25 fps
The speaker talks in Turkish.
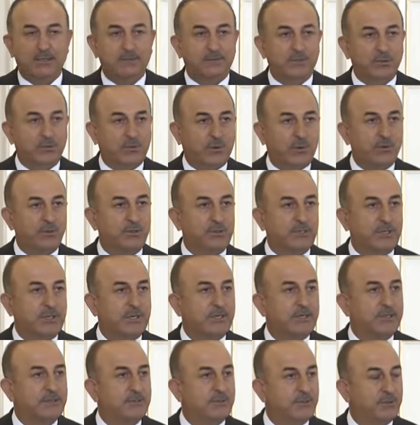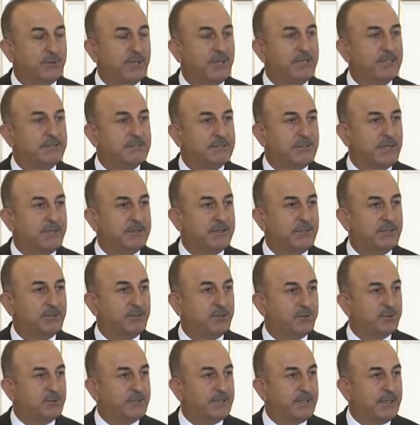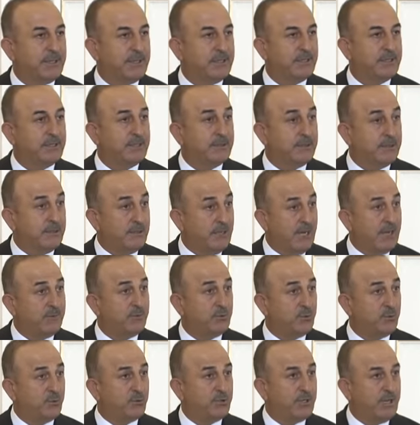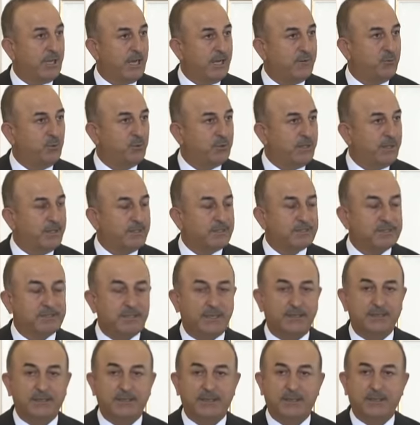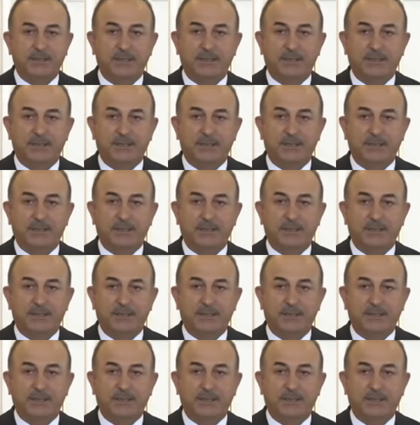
Bu konuda Yunanistan'da Türkiye hem Türkiye hem Yunanistan